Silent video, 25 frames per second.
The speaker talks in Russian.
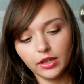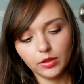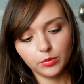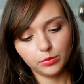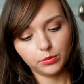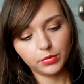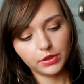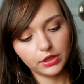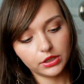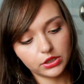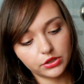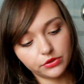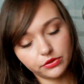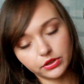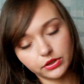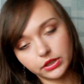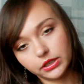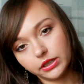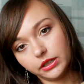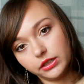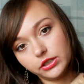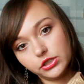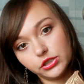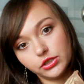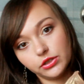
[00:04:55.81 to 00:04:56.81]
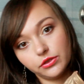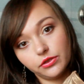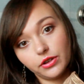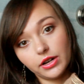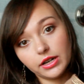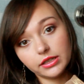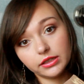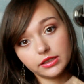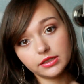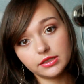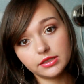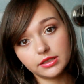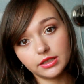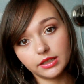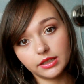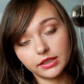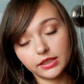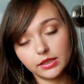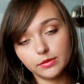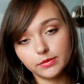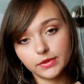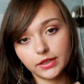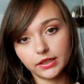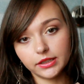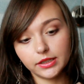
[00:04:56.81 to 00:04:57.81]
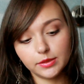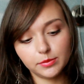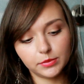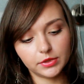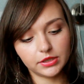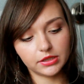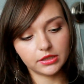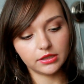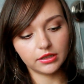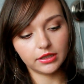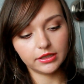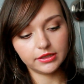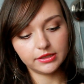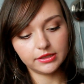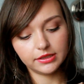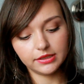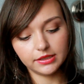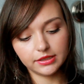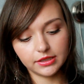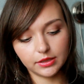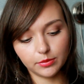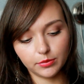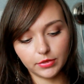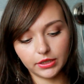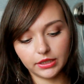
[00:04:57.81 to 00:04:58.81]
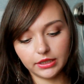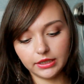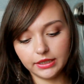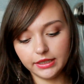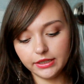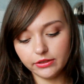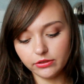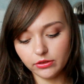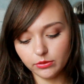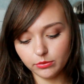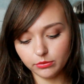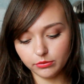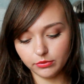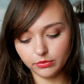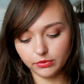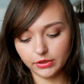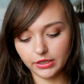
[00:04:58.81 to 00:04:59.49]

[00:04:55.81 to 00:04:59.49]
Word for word: Бежево-коричневатый, с таким каким-то золотистым отливом.